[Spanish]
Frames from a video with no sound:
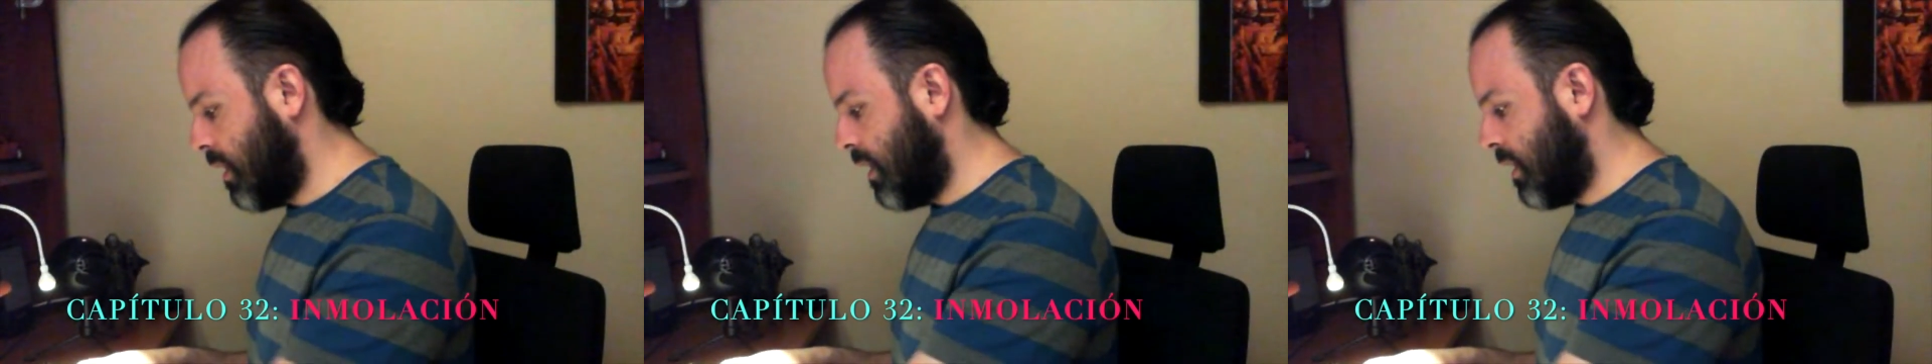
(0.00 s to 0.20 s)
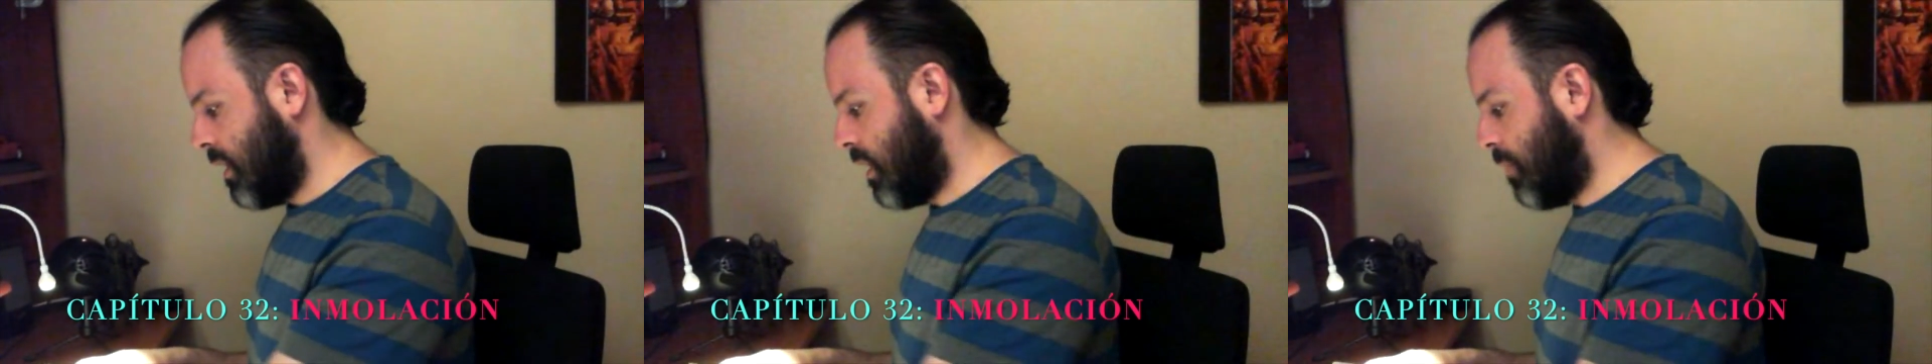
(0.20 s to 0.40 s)

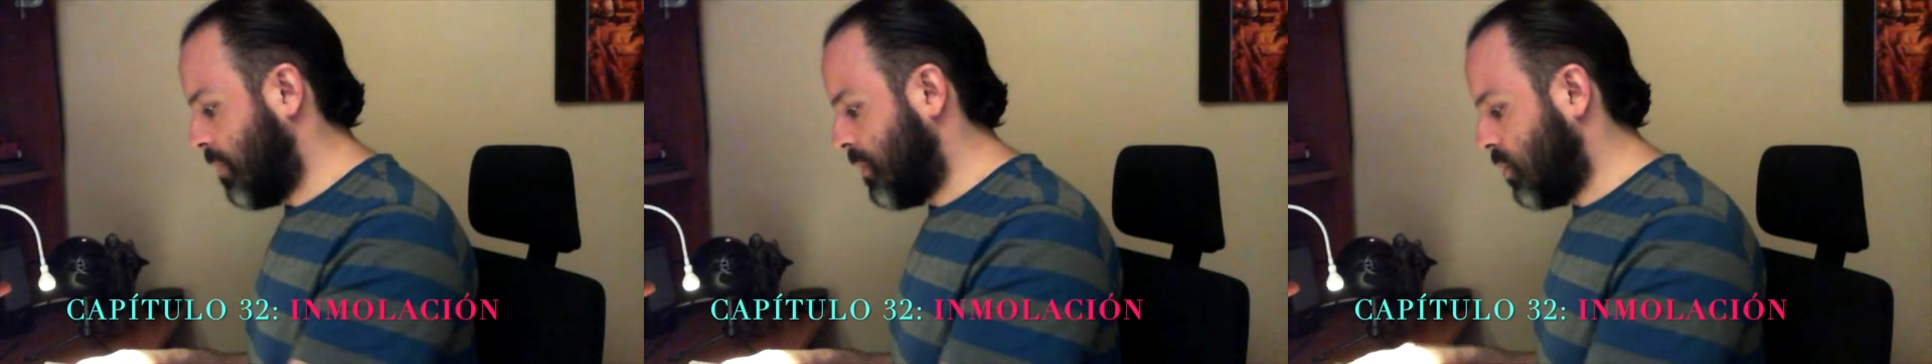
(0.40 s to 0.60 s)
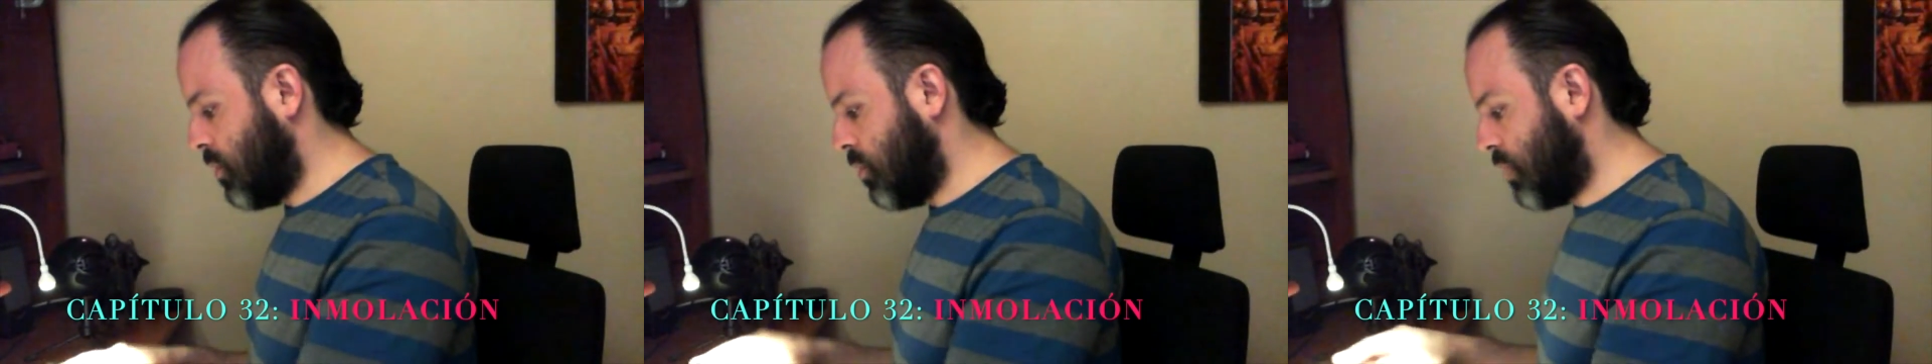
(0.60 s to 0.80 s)

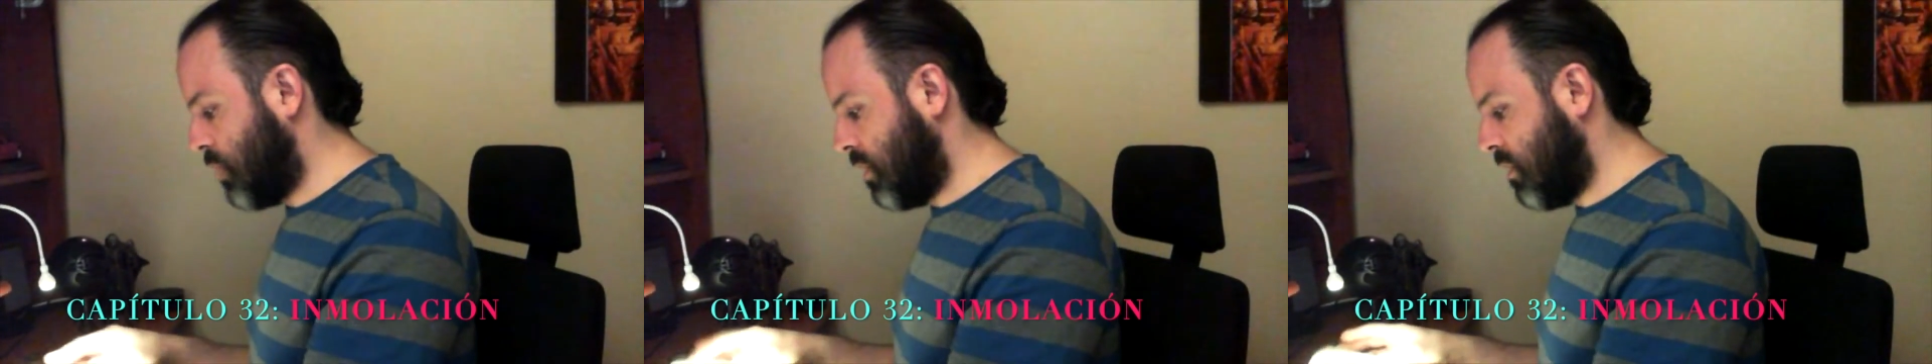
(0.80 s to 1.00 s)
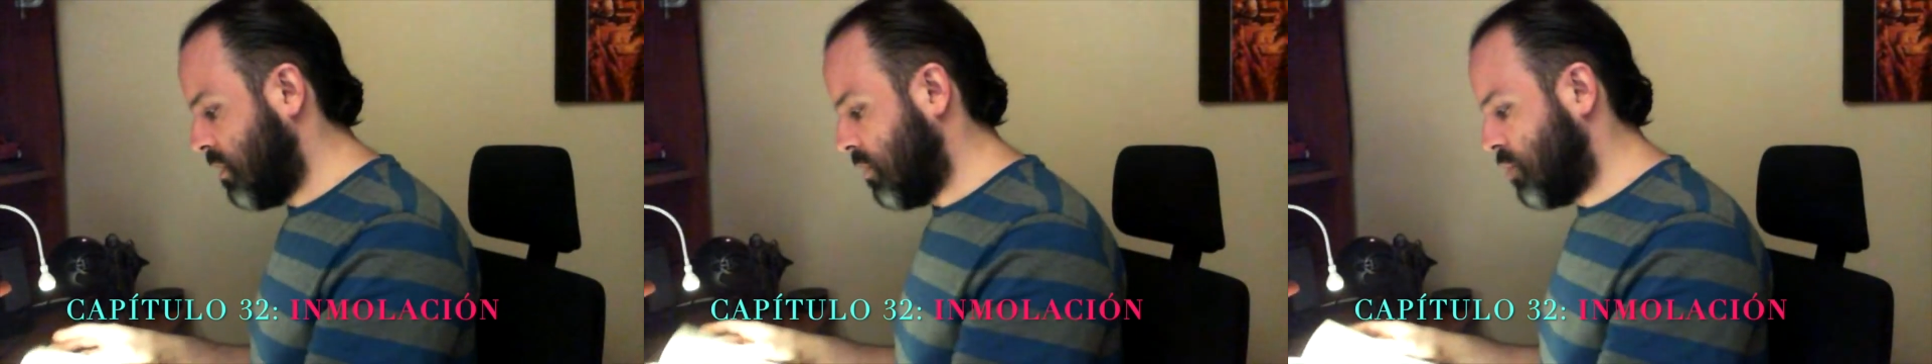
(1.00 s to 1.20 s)
Capítulo
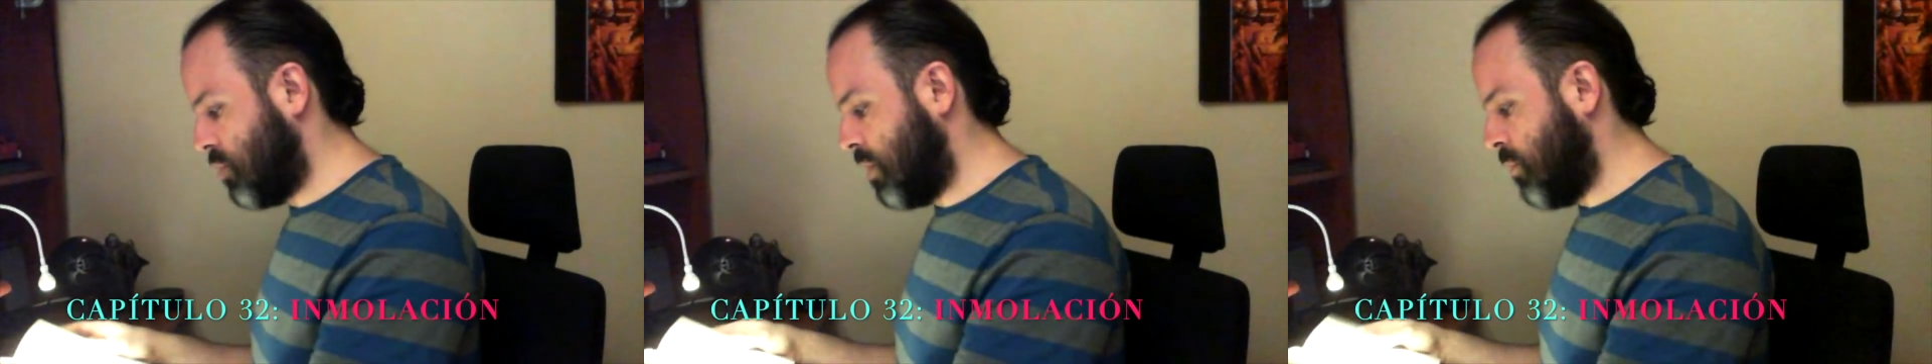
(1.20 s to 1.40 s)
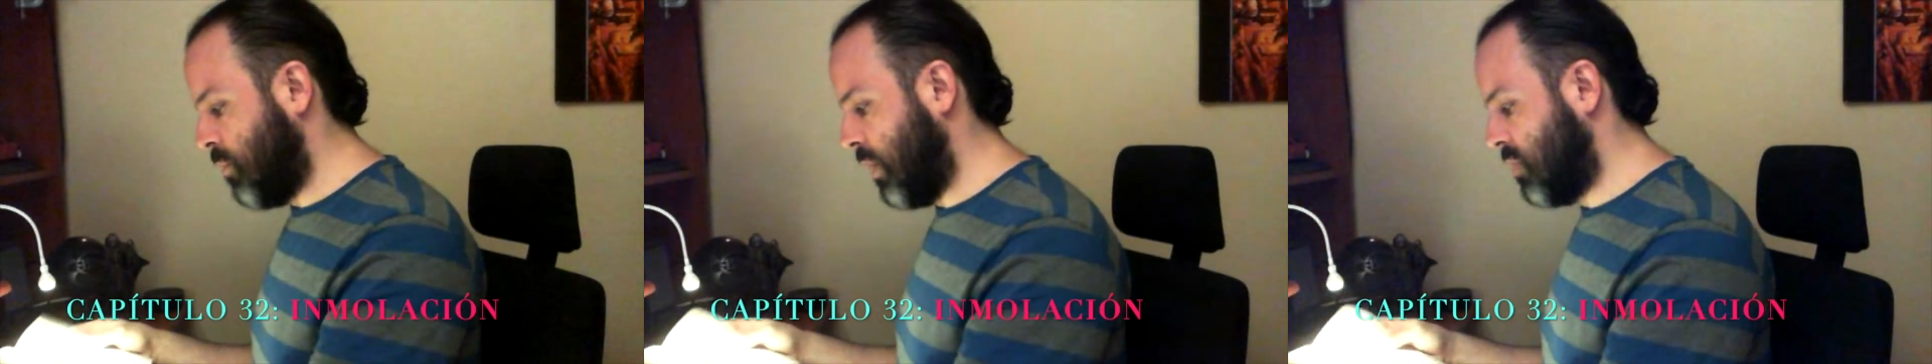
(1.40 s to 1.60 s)
32.
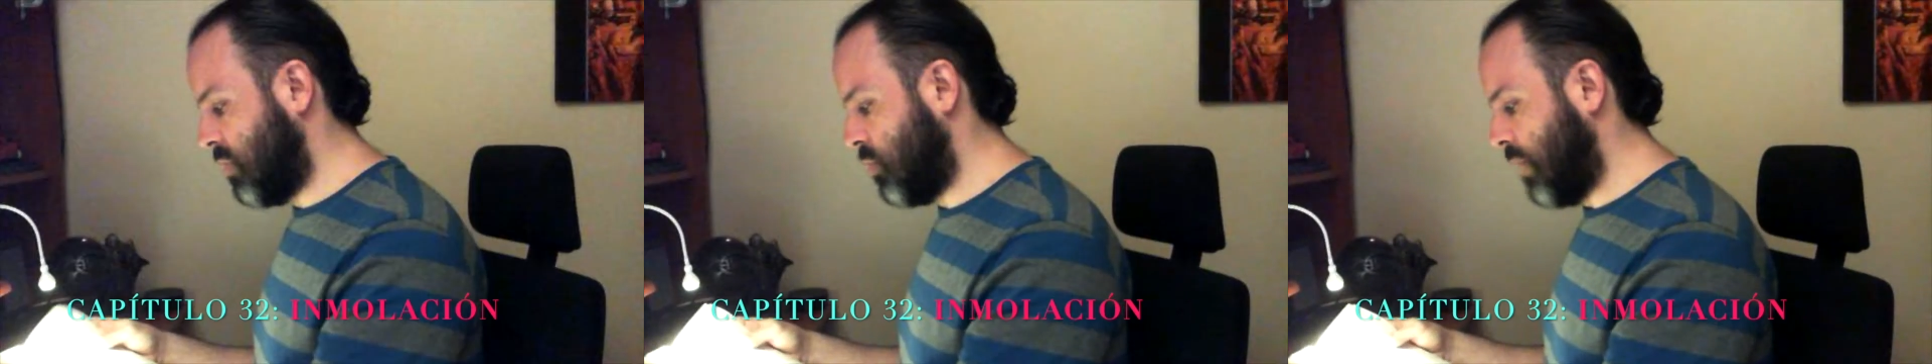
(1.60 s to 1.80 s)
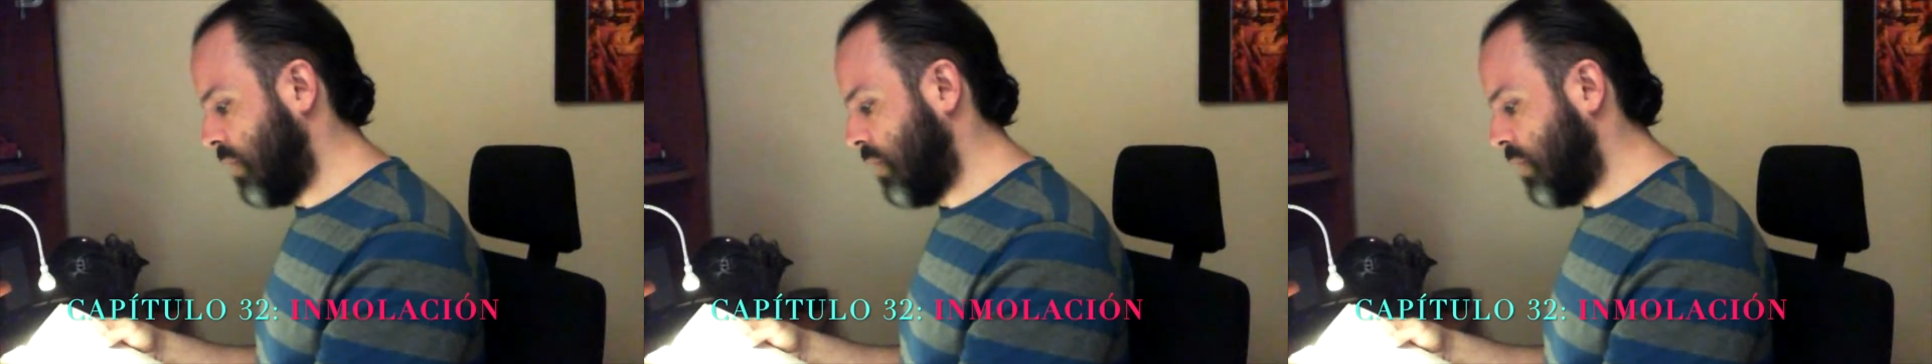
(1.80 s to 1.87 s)
Inmolación.